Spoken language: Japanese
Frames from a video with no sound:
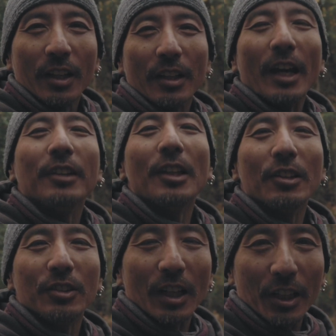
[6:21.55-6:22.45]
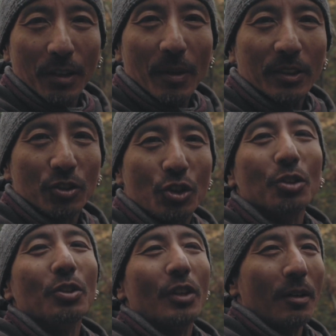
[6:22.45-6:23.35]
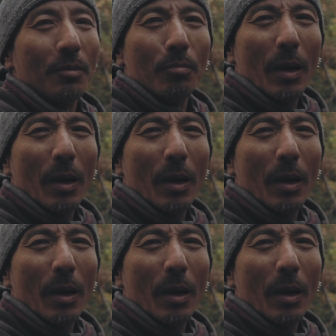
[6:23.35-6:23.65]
ライセンスがいります、銃には。